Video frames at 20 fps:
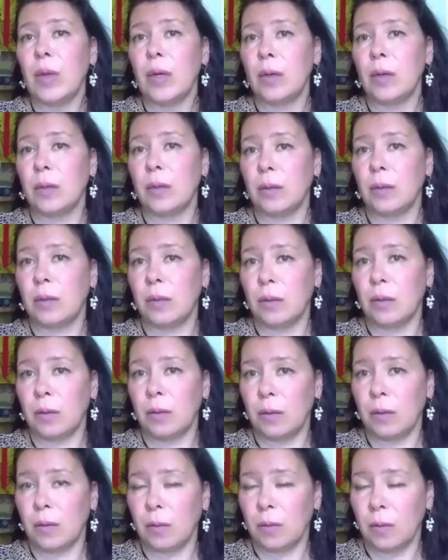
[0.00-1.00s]

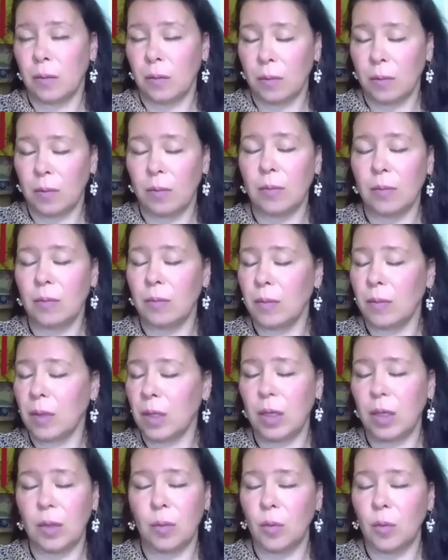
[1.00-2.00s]
а,
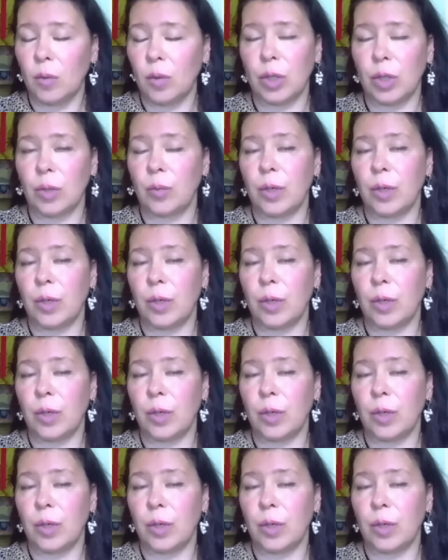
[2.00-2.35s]
не может